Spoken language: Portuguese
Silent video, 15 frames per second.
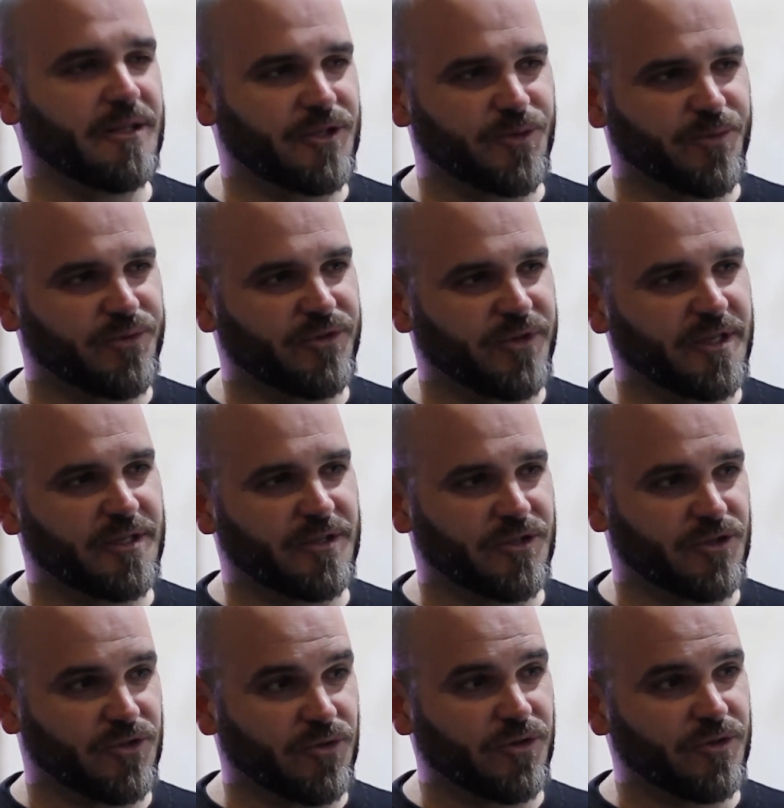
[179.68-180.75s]
a esses
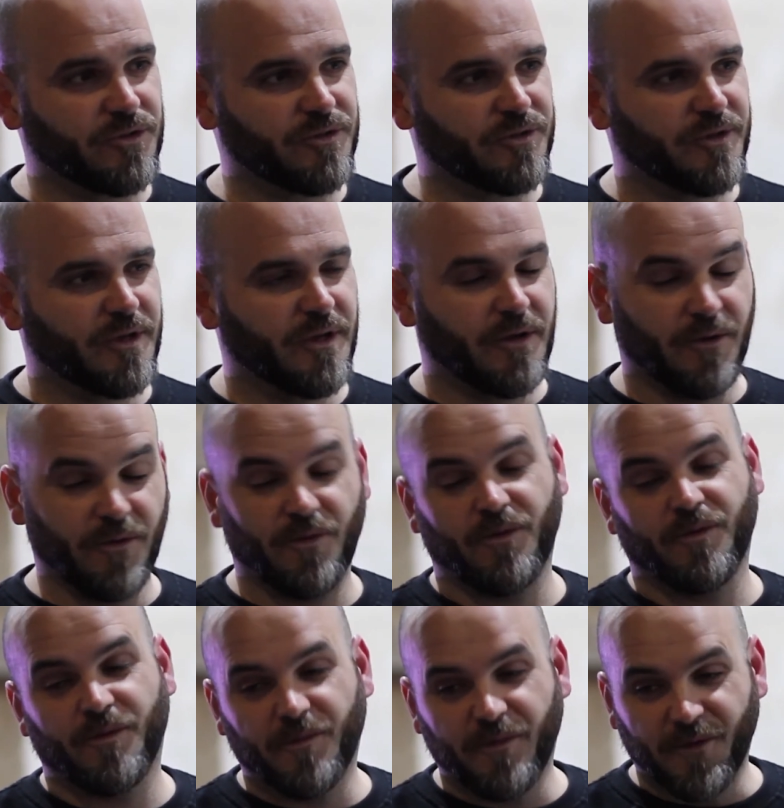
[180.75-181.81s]
portugueses todos,
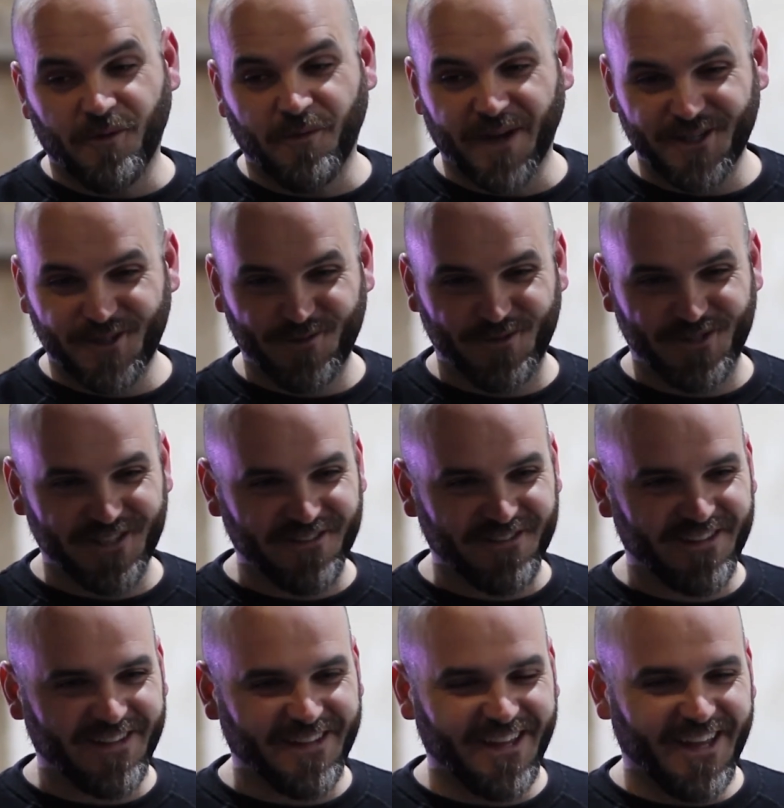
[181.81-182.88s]
ou o mais
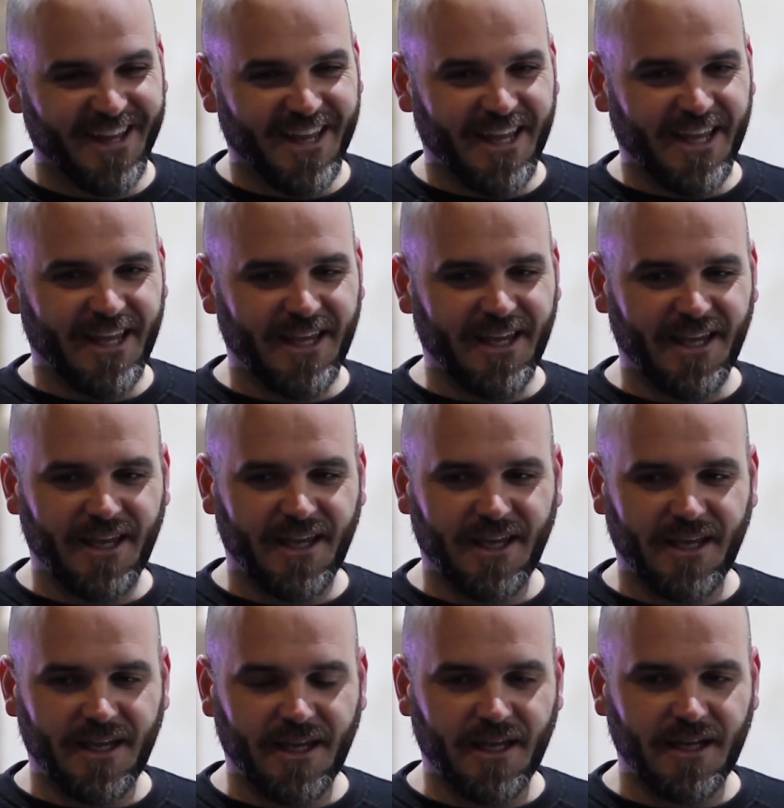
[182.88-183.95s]
possível,
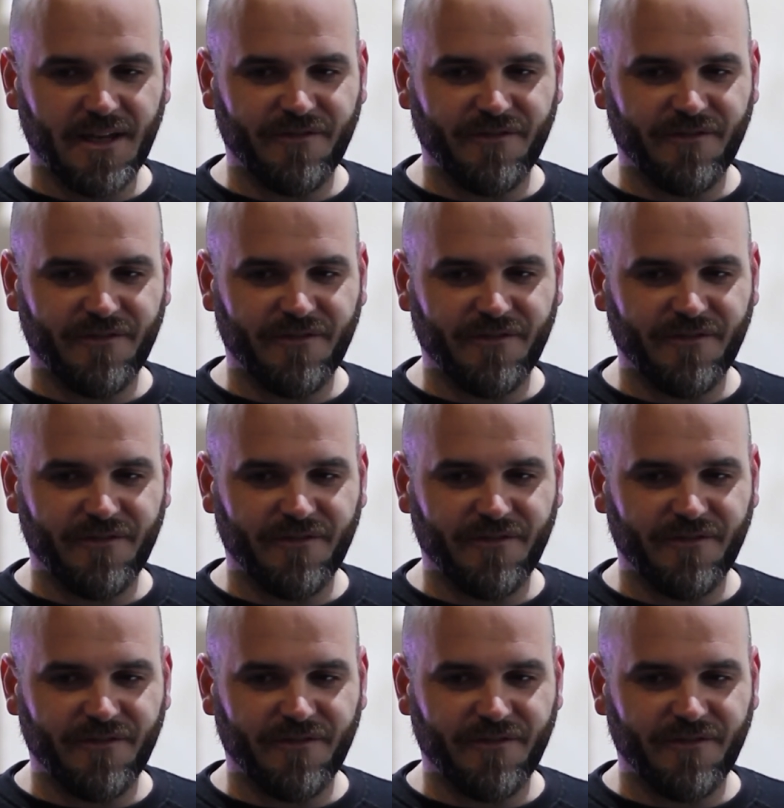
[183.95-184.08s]
e, e, a